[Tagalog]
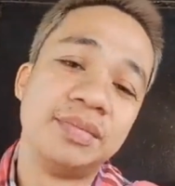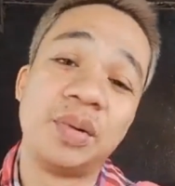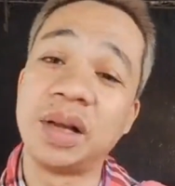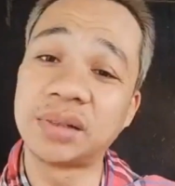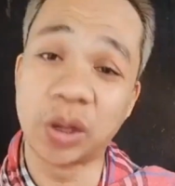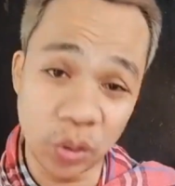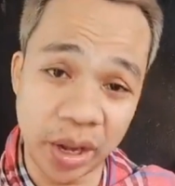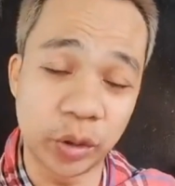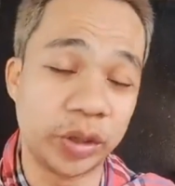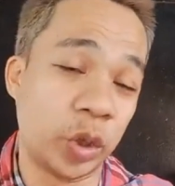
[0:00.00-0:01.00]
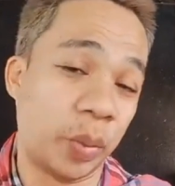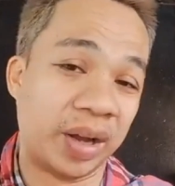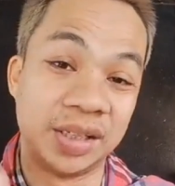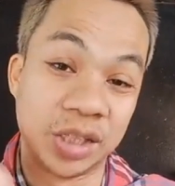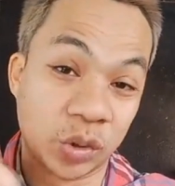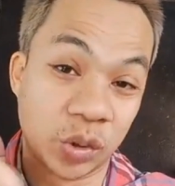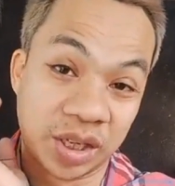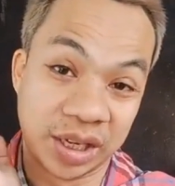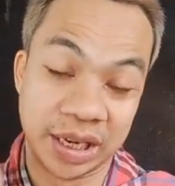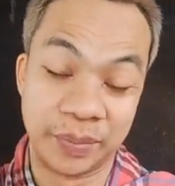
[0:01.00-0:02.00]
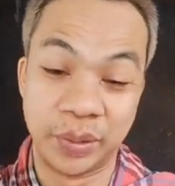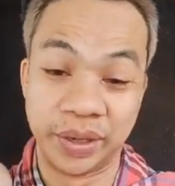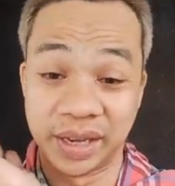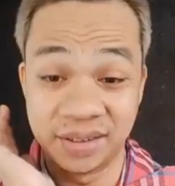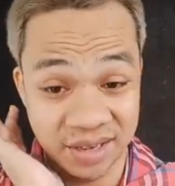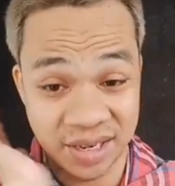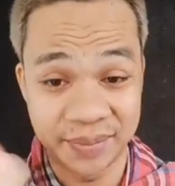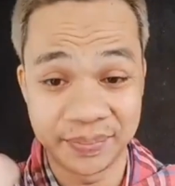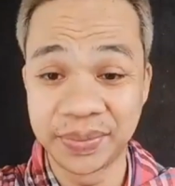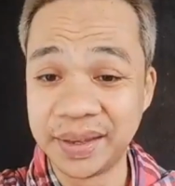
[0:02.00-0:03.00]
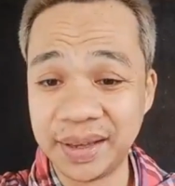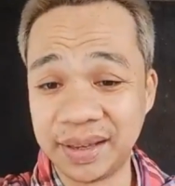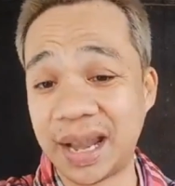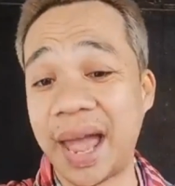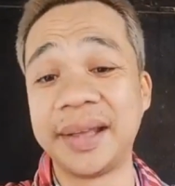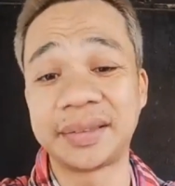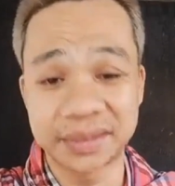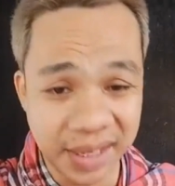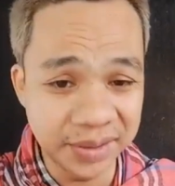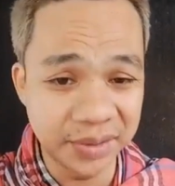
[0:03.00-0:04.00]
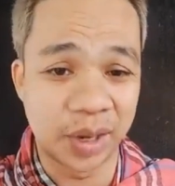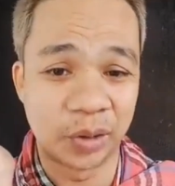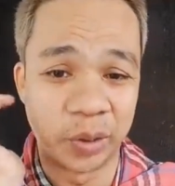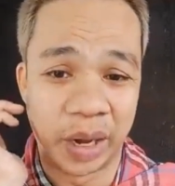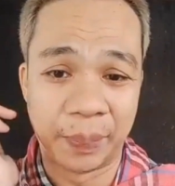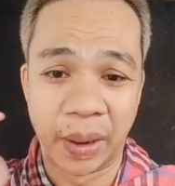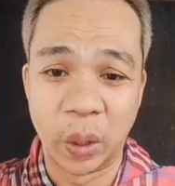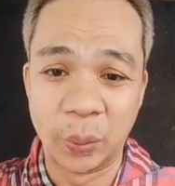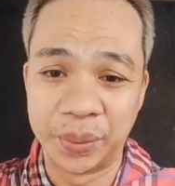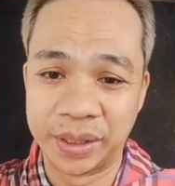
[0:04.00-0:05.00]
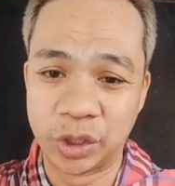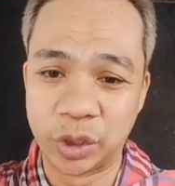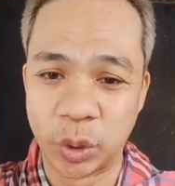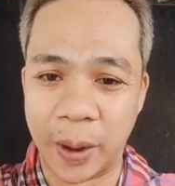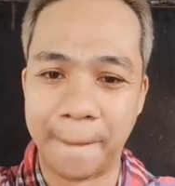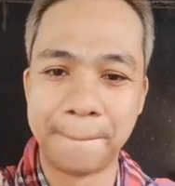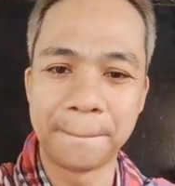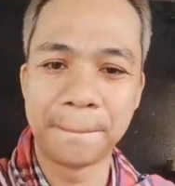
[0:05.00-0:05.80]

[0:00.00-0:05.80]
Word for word: Mao nang tarong agyo ninyo mga desisyon sa kinabuhi kay na. Light tan gyud ako nyo mapalopyan chua.